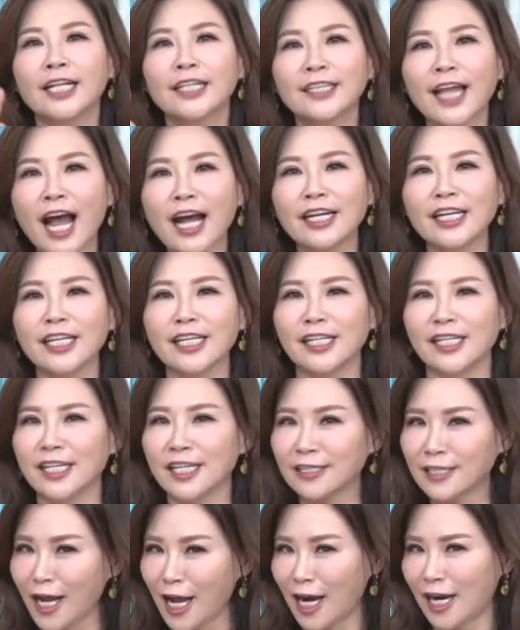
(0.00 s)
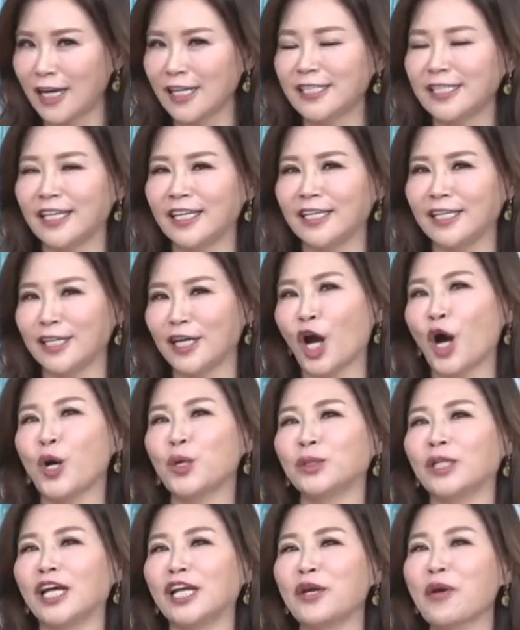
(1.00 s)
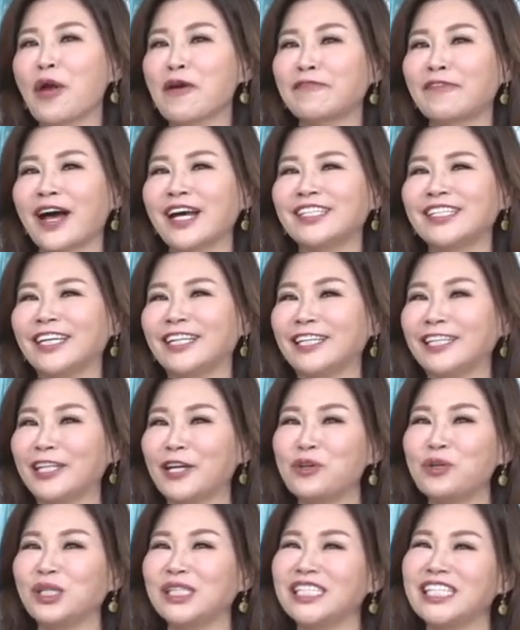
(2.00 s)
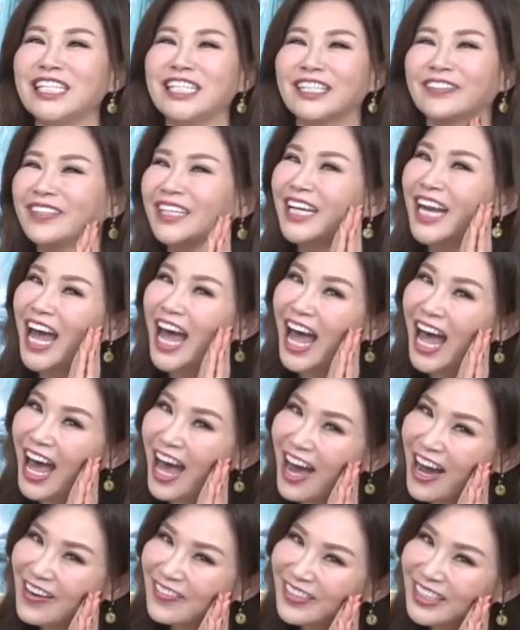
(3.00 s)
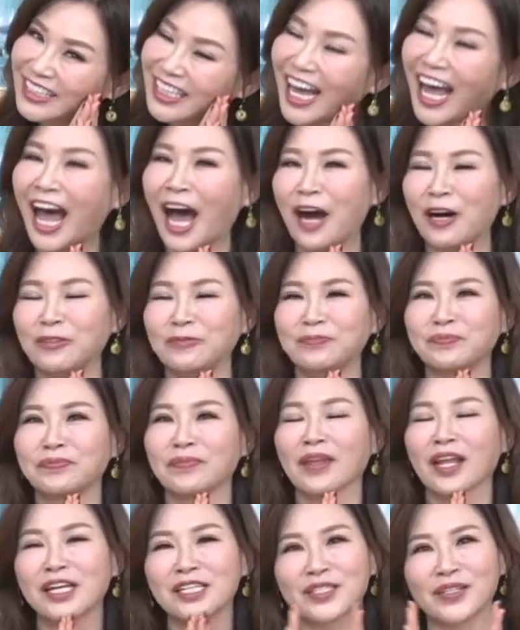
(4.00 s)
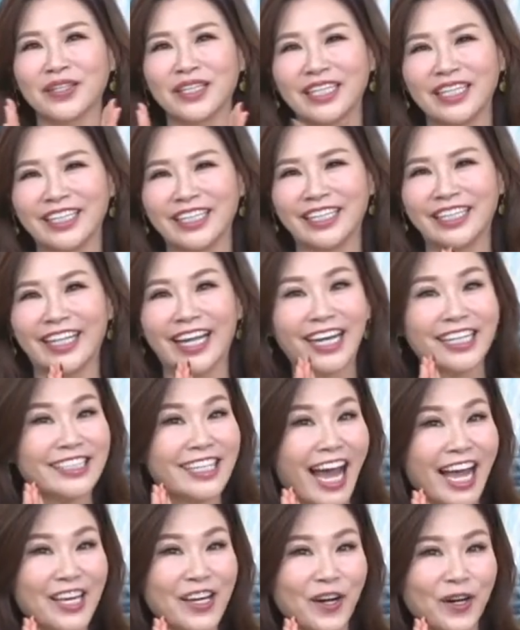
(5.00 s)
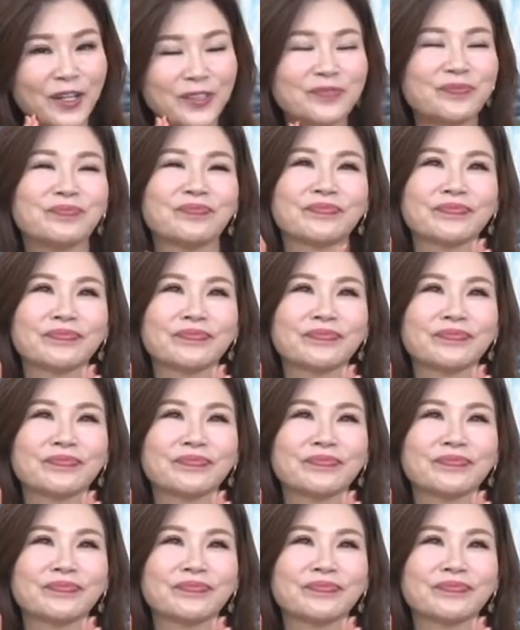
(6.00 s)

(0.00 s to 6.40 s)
当你迎刃而解以后呢，你会发现你的运气怎么那么的好，所以一定要加油。